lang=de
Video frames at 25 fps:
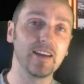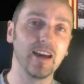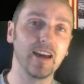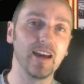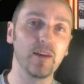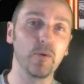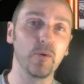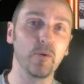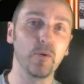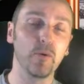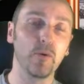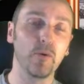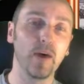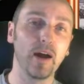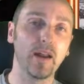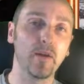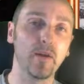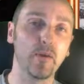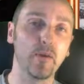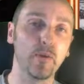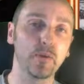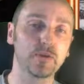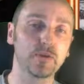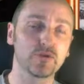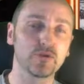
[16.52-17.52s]
hallo,
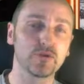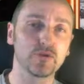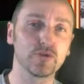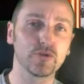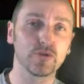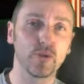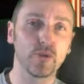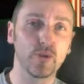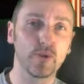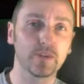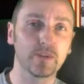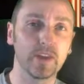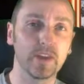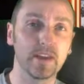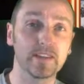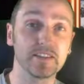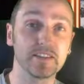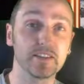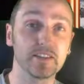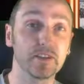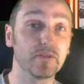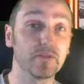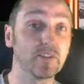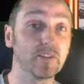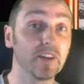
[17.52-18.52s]
hallöchen, schön,
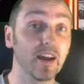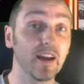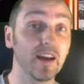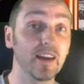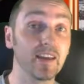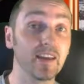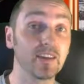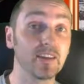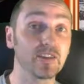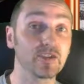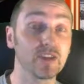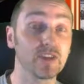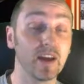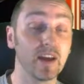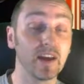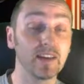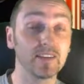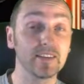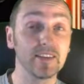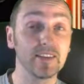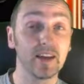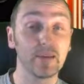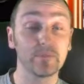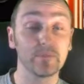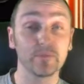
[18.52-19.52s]
dass ihr wieder
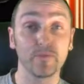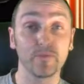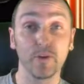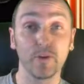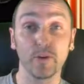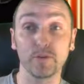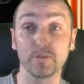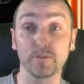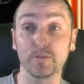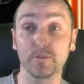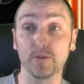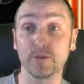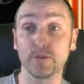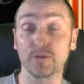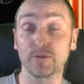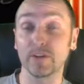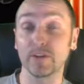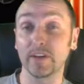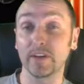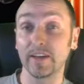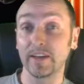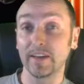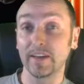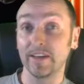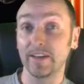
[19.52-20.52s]
eingeschaltet habt, freut mich.
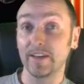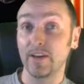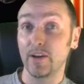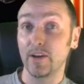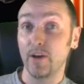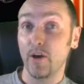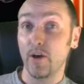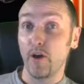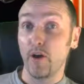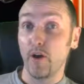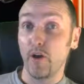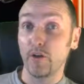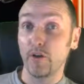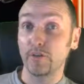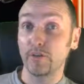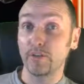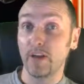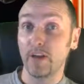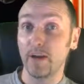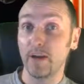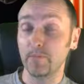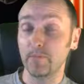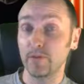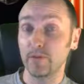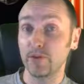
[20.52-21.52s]
Heute
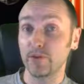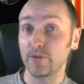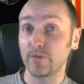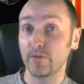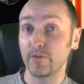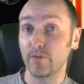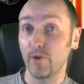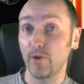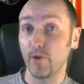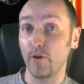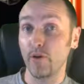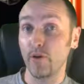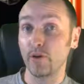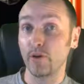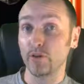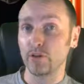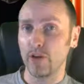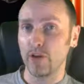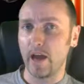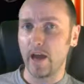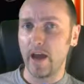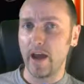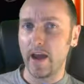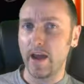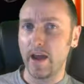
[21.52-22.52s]
habe ich für
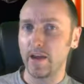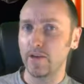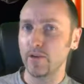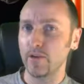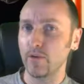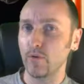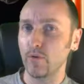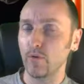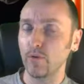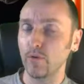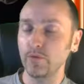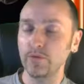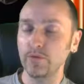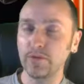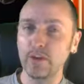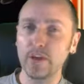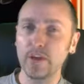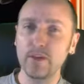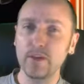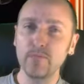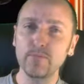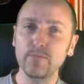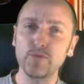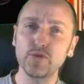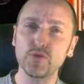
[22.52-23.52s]
euch eine Runde
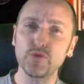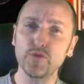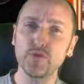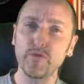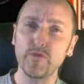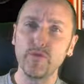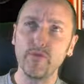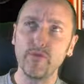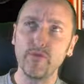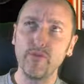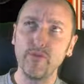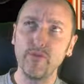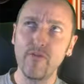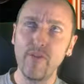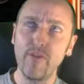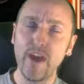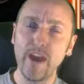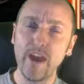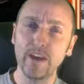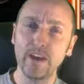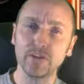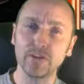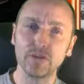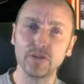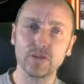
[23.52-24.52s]
im
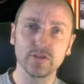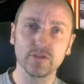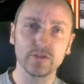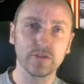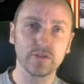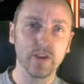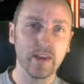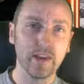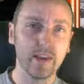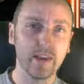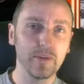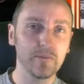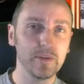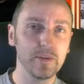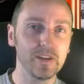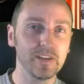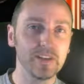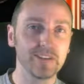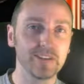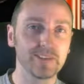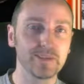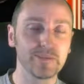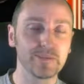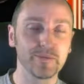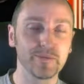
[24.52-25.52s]
schwedischen
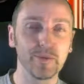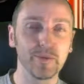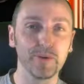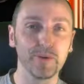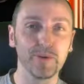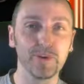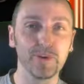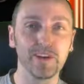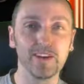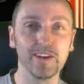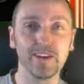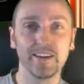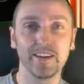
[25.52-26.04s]
Emil 2